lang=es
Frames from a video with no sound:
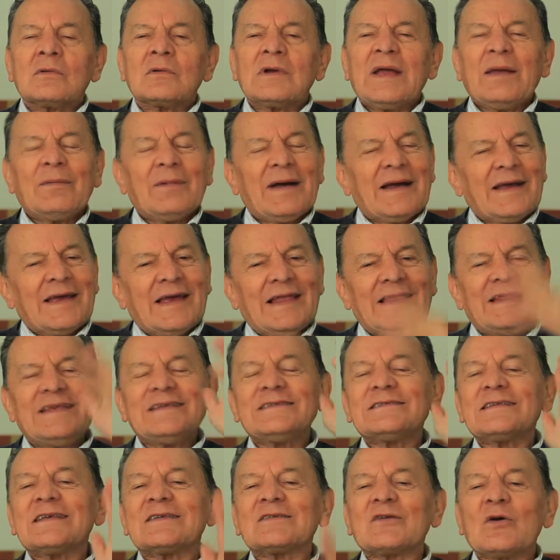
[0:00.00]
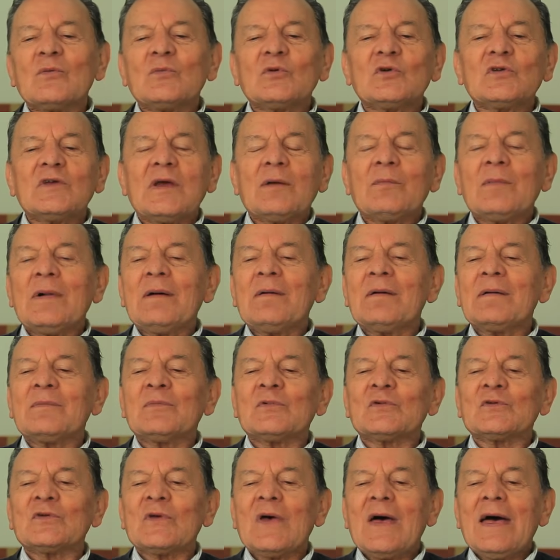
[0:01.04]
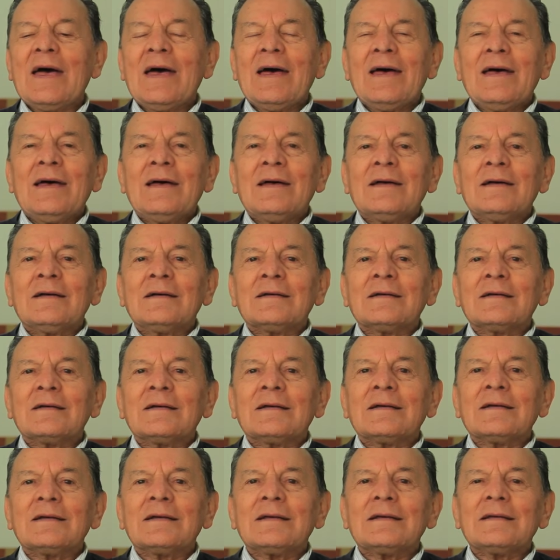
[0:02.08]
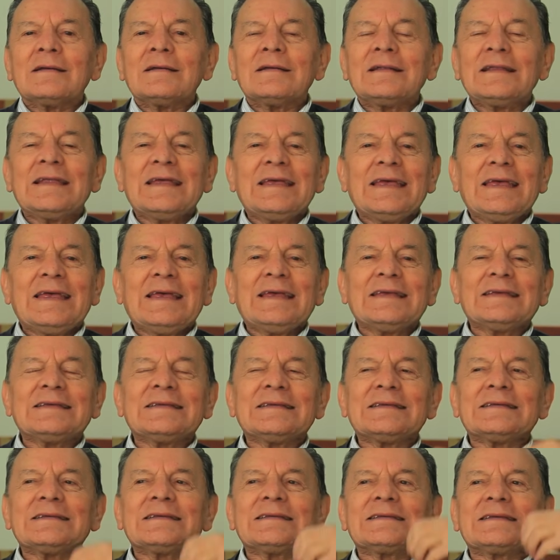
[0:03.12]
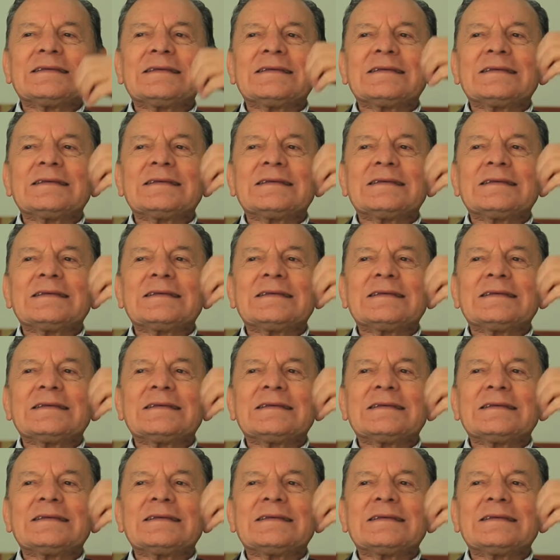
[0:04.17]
evangelistas como llamábamos, les